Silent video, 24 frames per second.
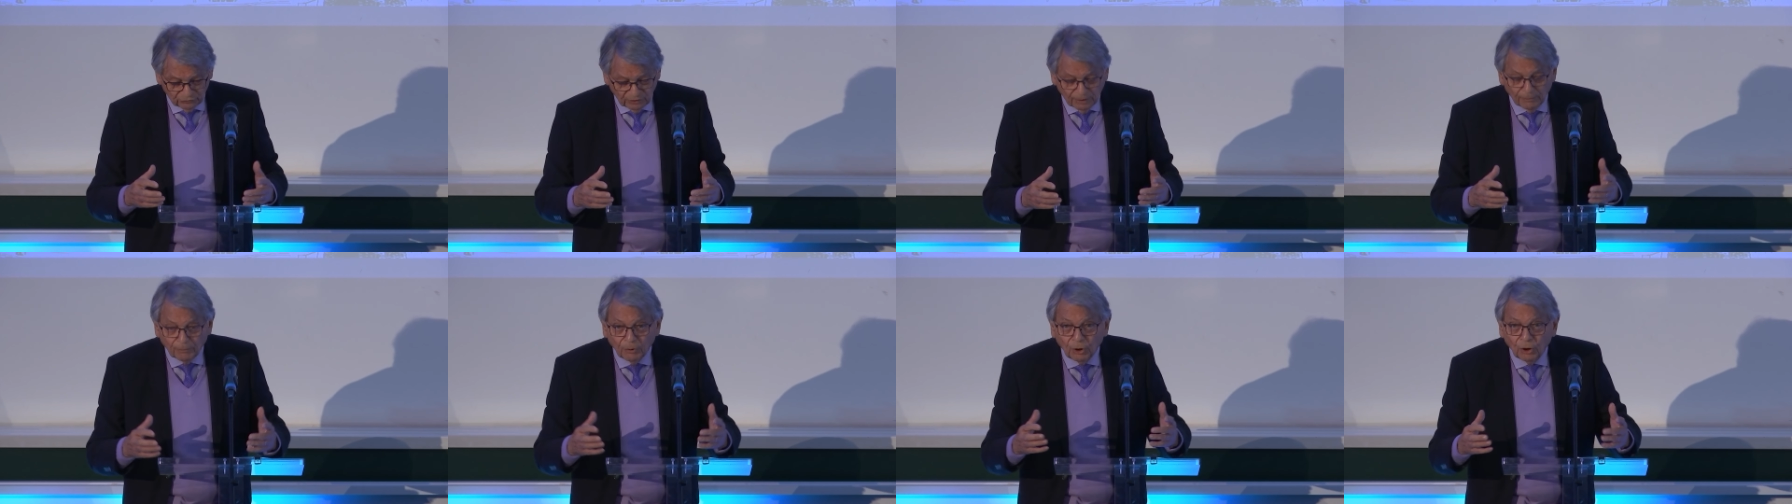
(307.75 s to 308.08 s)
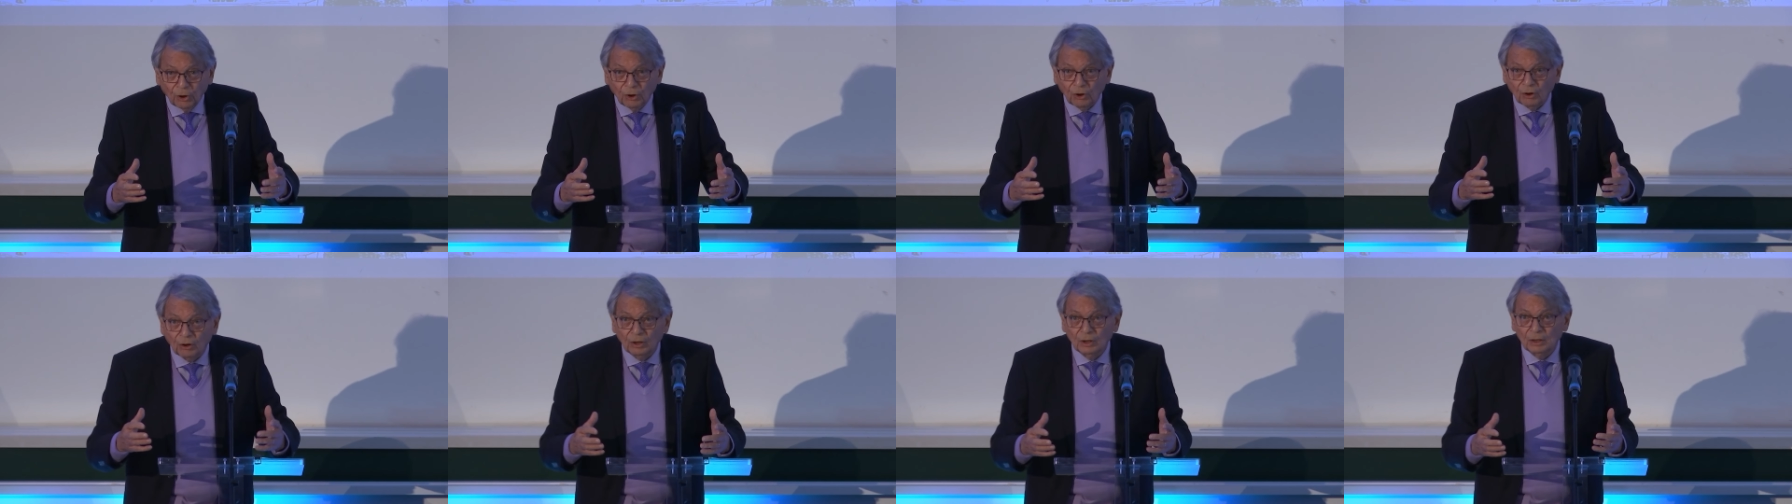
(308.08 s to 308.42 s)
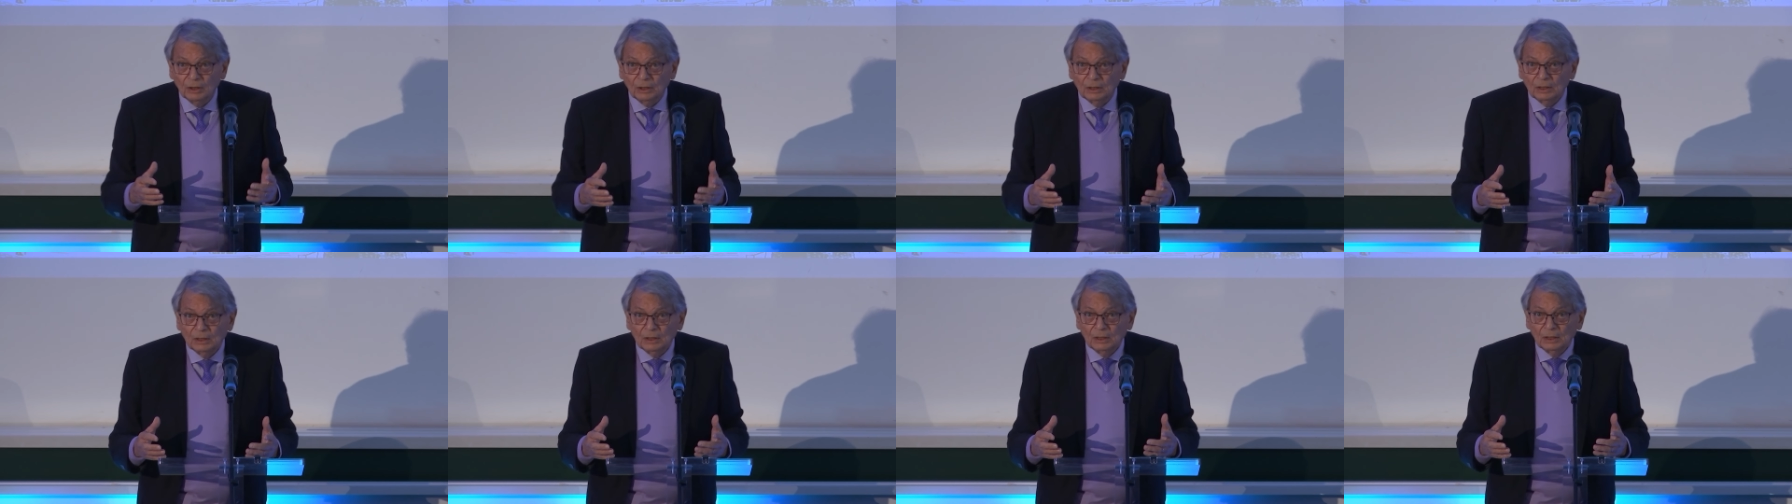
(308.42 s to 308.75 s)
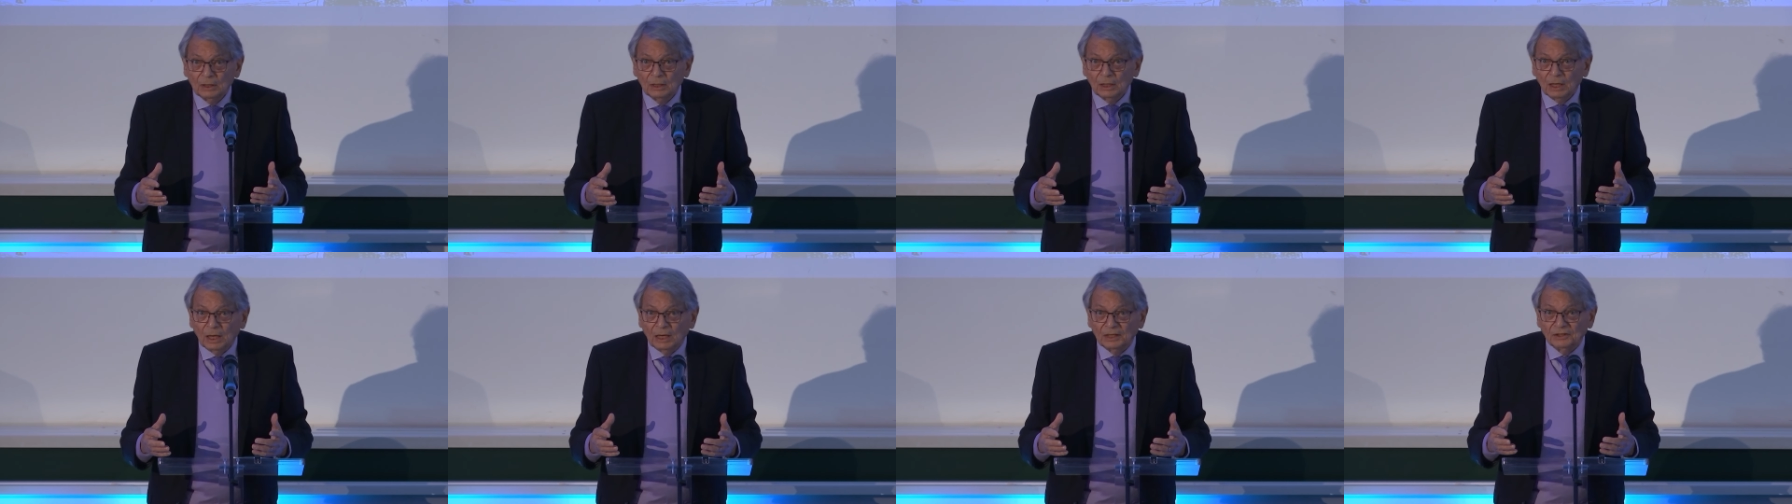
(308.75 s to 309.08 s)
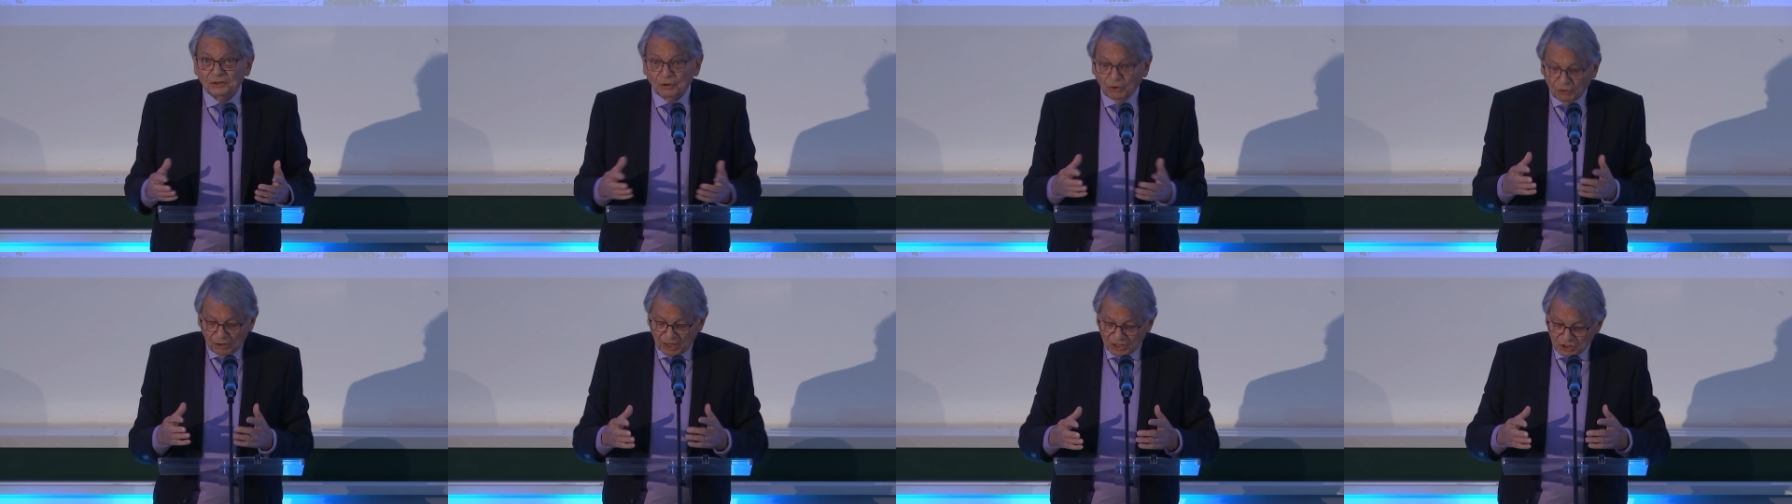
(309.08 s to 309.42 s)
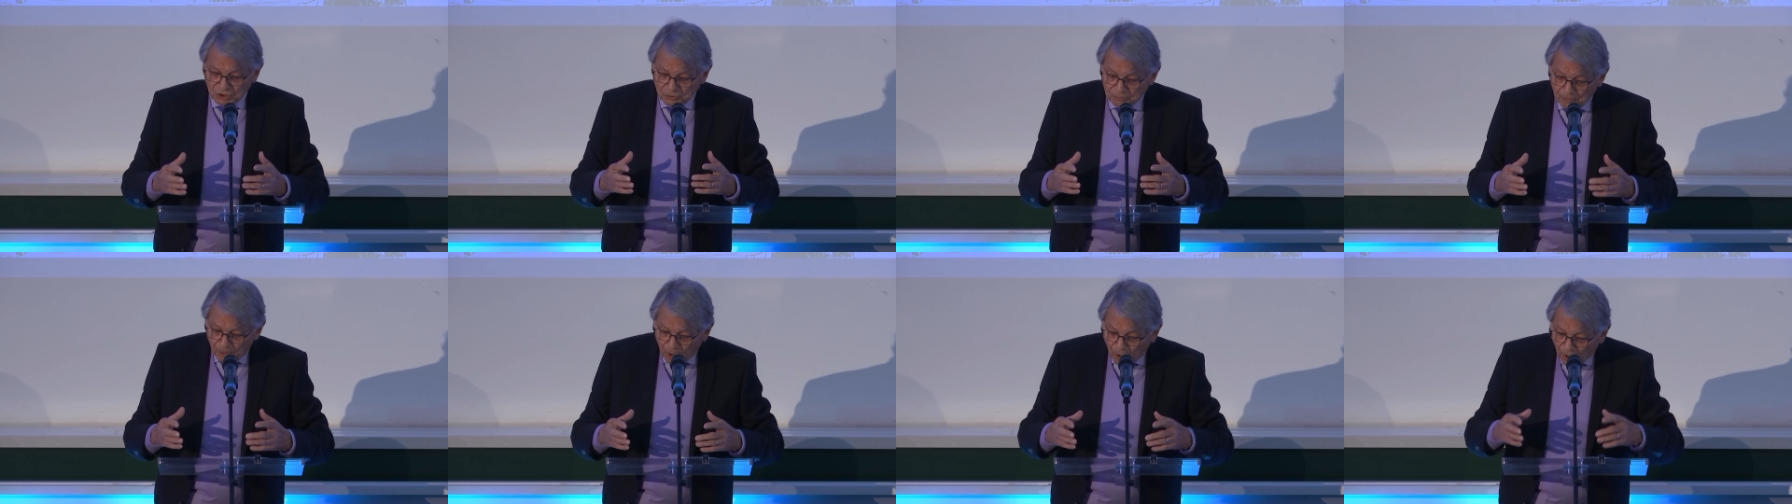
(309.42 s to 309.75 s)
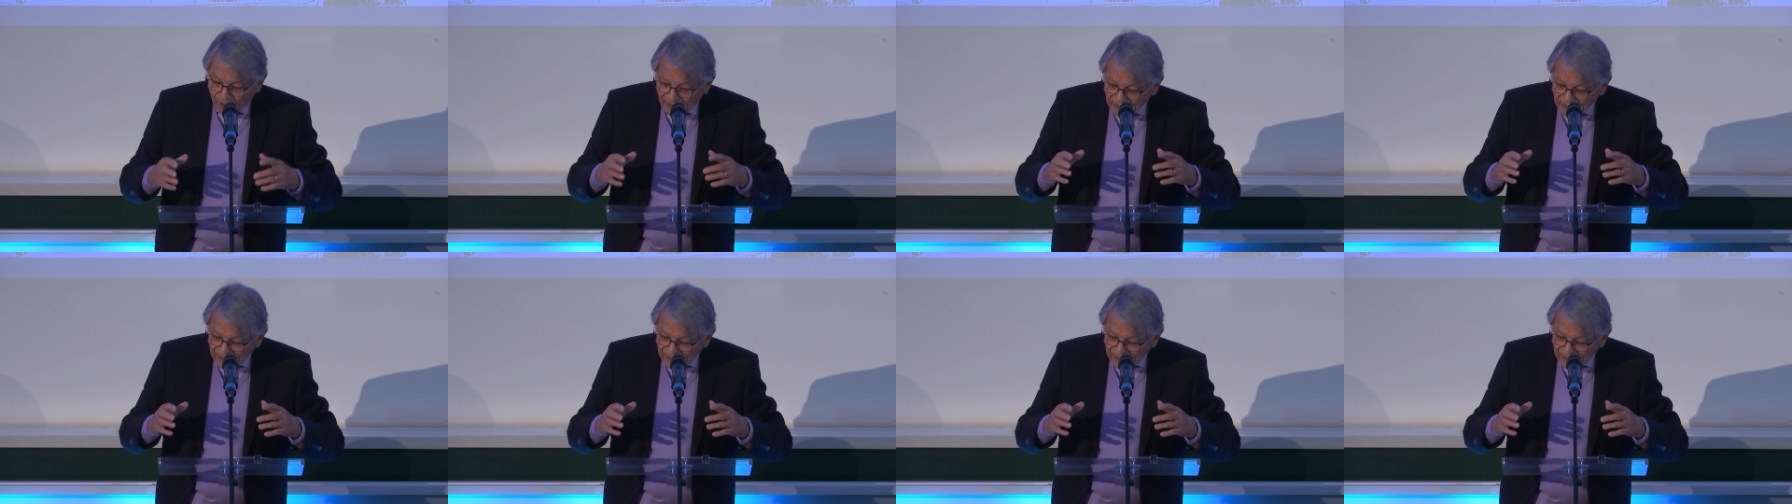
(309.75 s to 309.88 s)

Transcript: D'abord, un engagement